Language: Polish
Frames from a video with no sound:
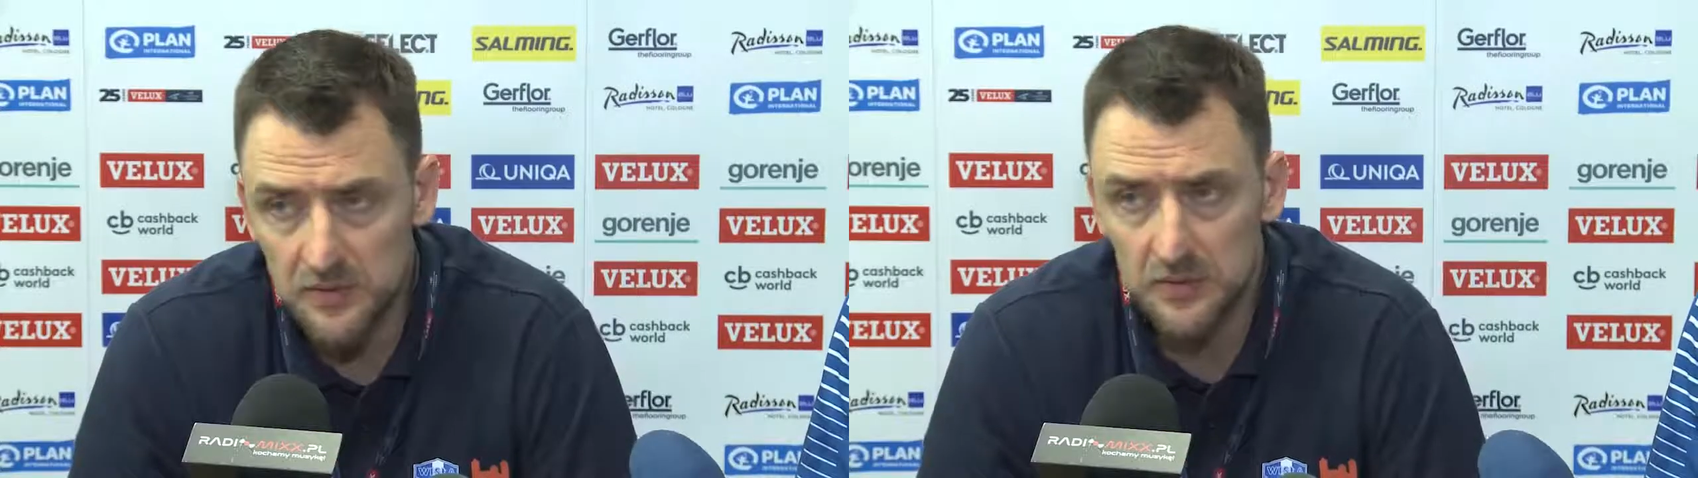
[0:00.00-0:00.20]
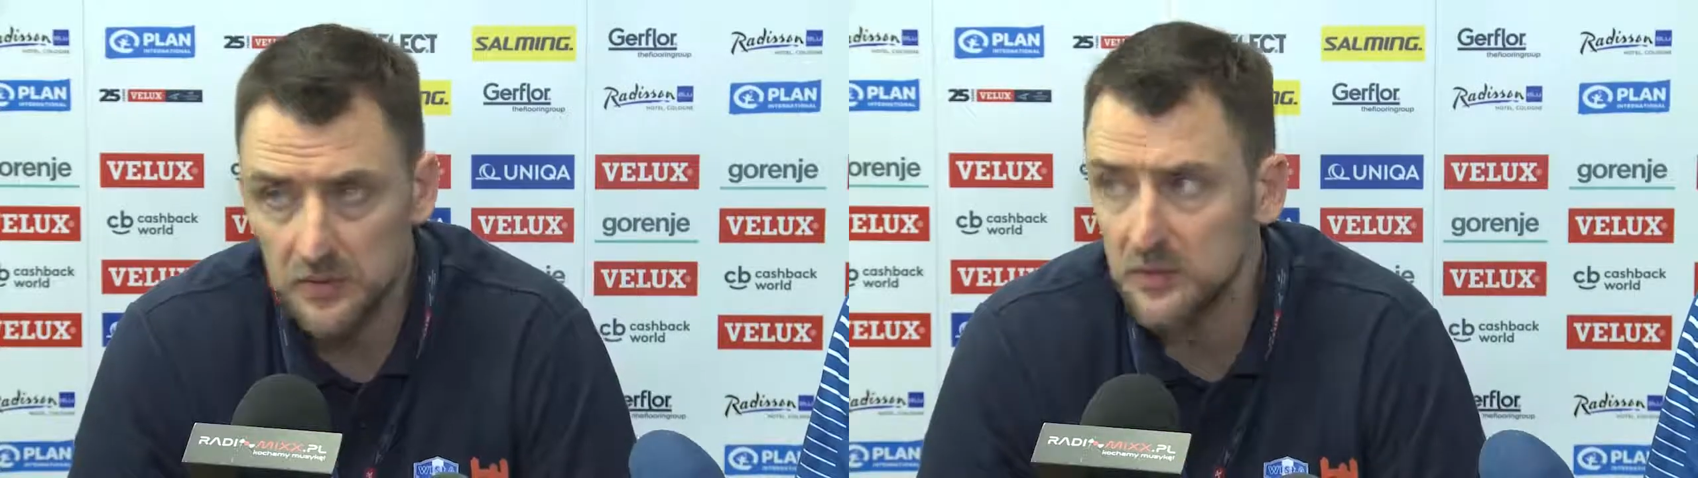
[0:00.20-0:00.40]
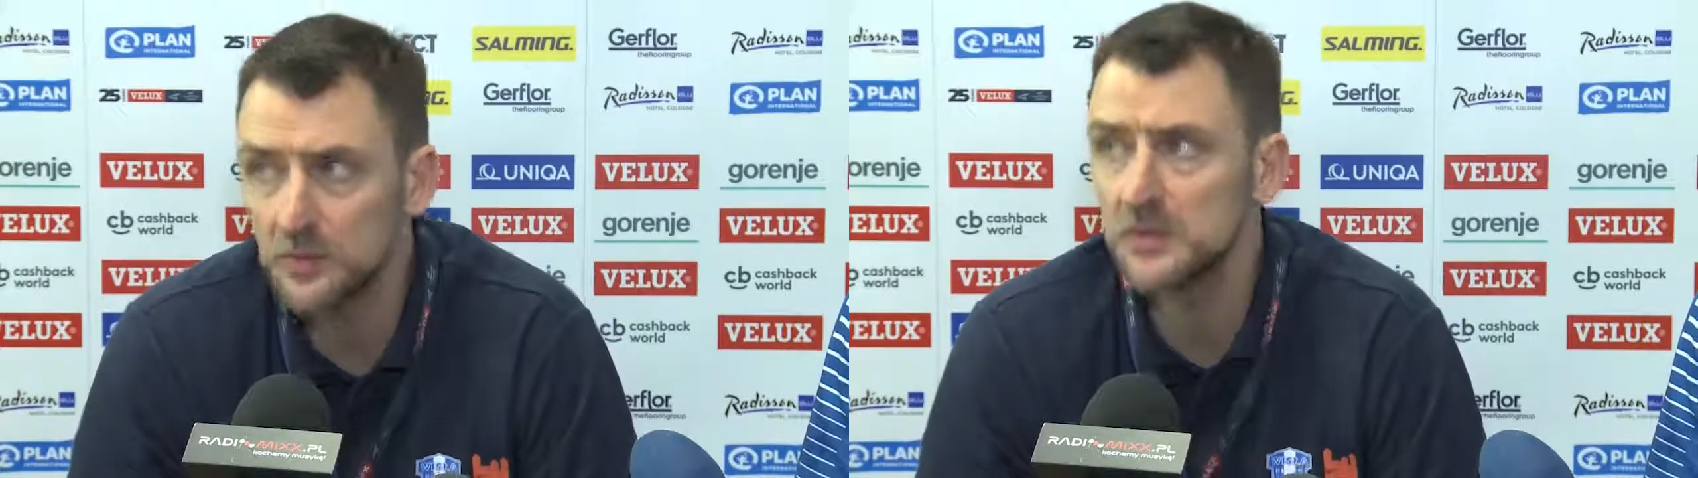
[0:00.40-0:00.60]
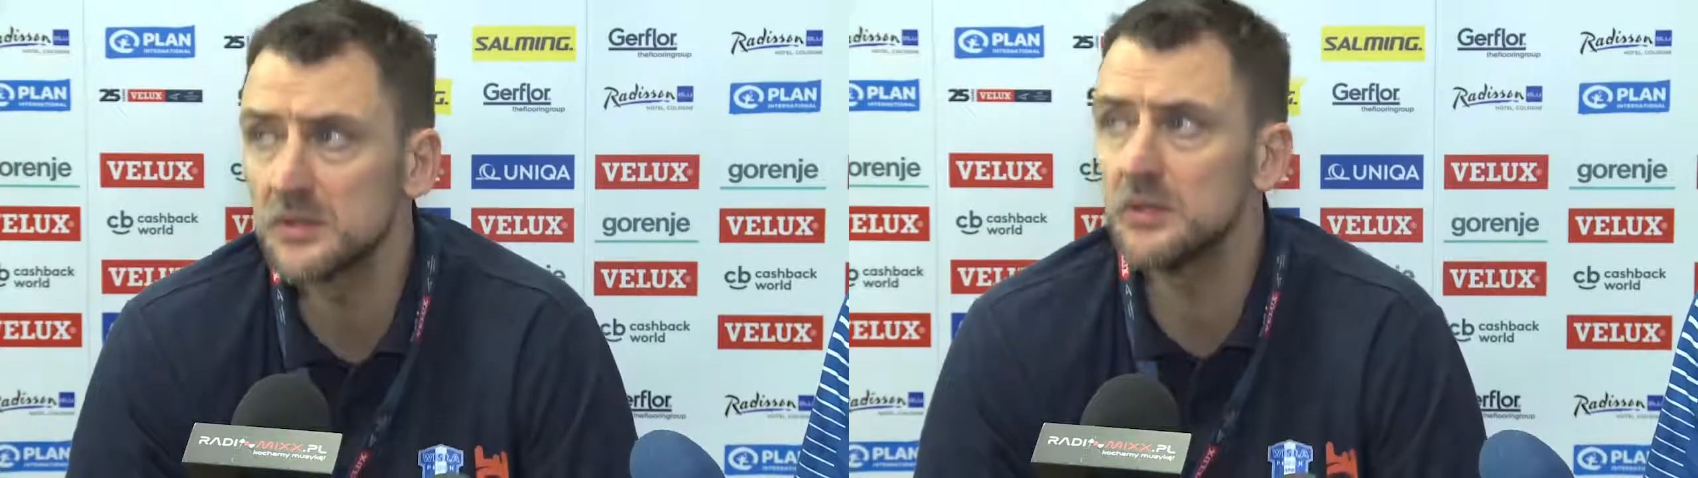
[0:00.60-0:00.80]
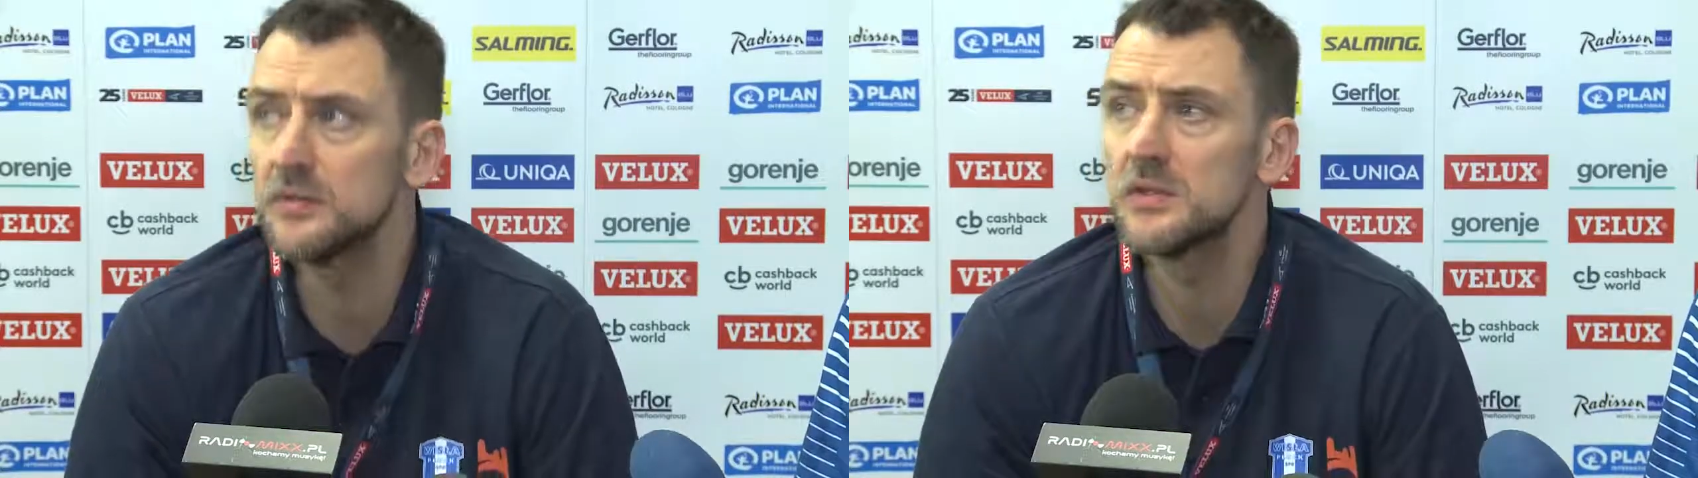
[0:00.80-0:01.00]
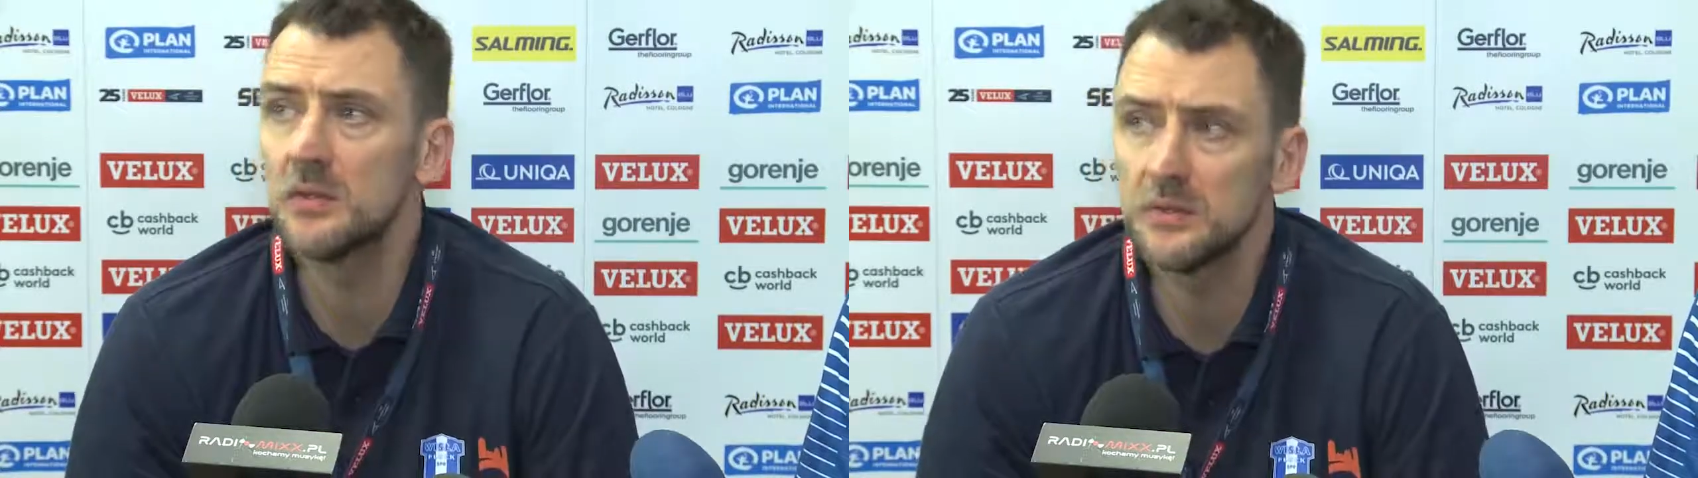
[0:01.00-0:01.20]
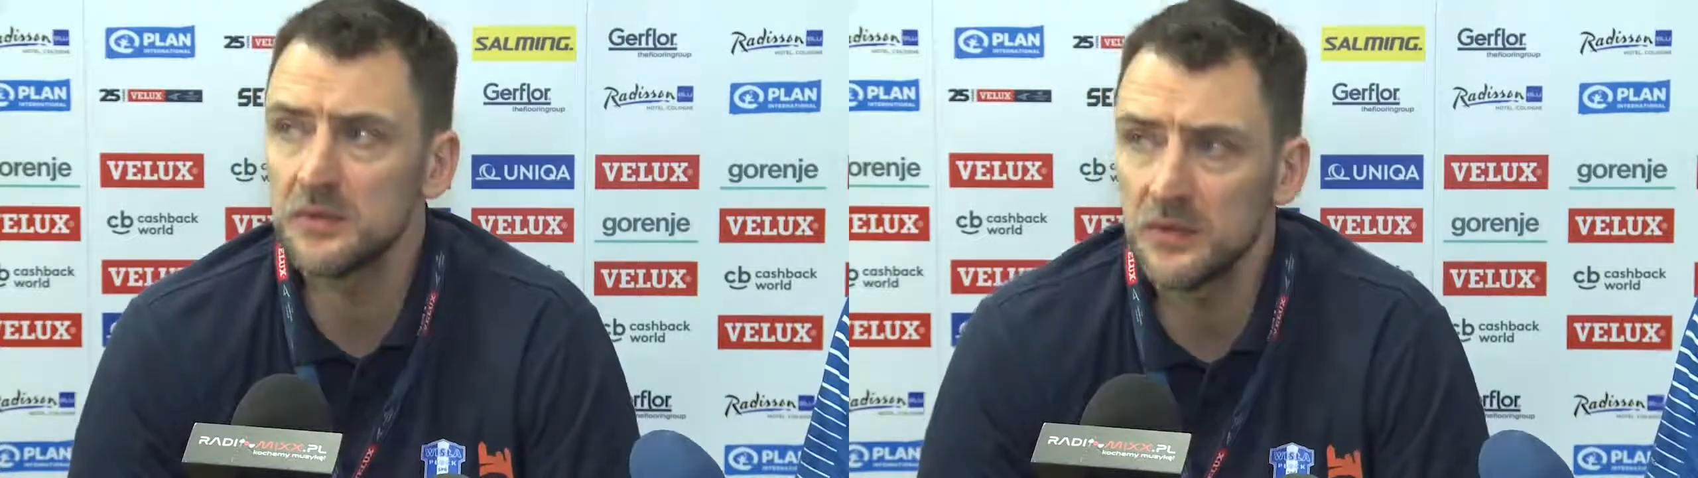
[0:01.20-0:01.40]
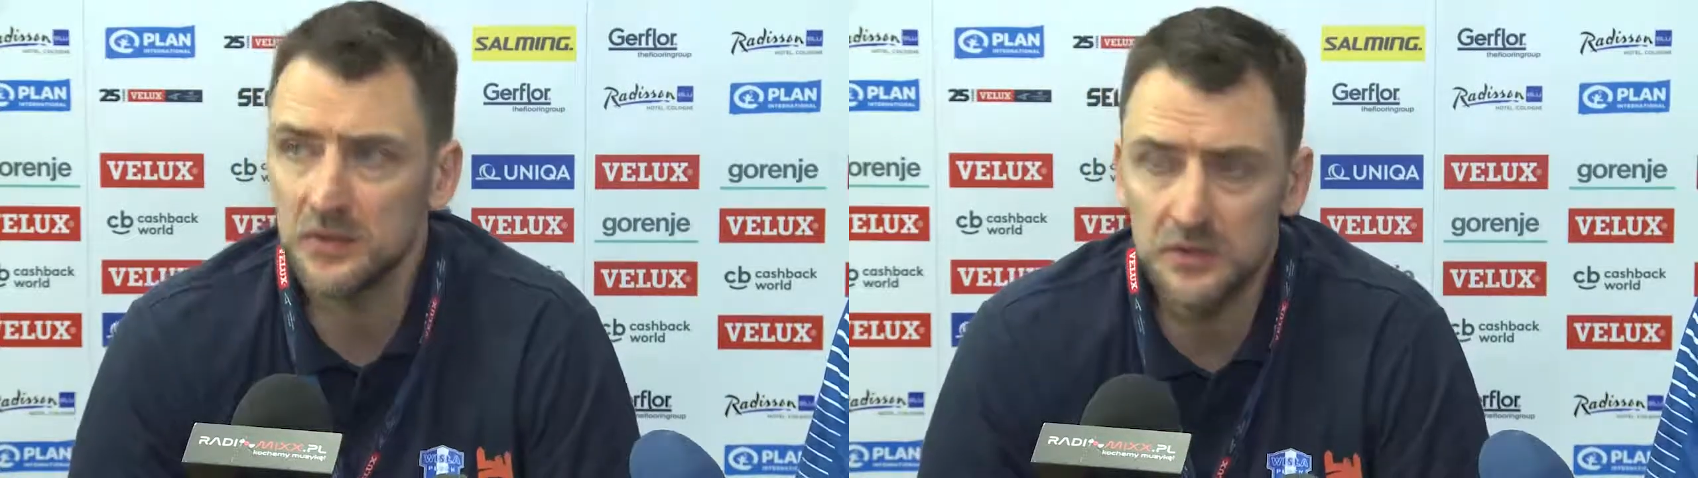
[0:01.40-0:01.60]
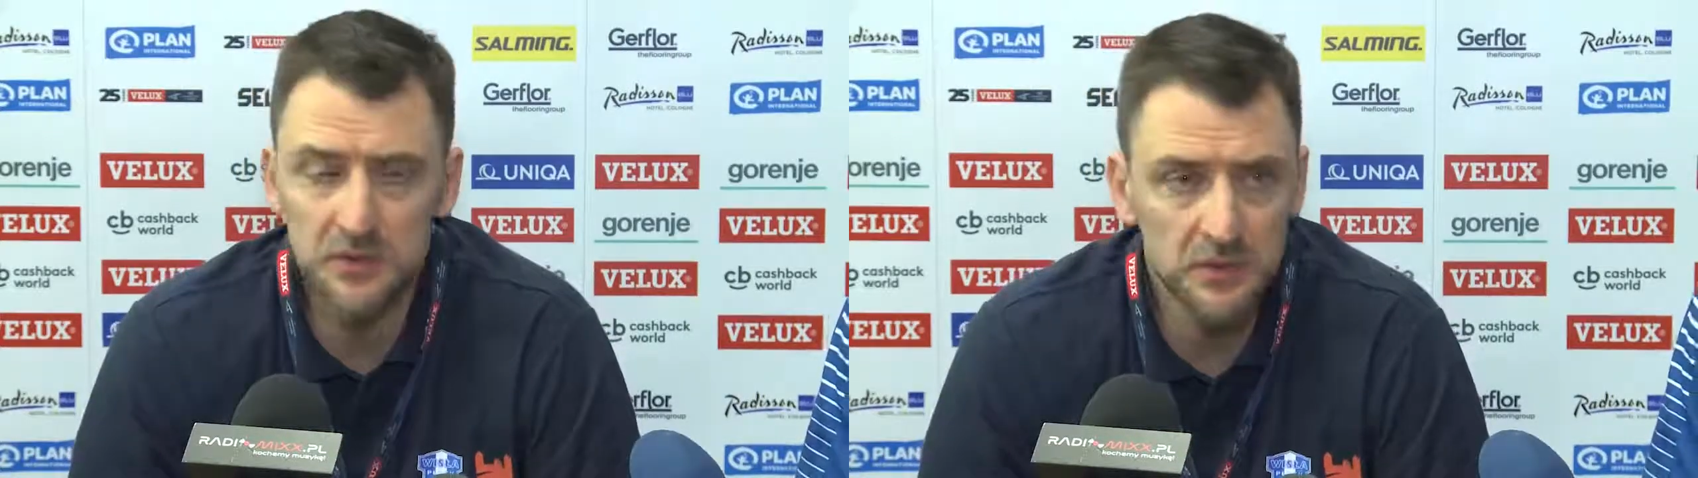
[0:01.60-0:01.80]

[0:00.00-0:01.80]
110% i wszystko będzie wychodzić.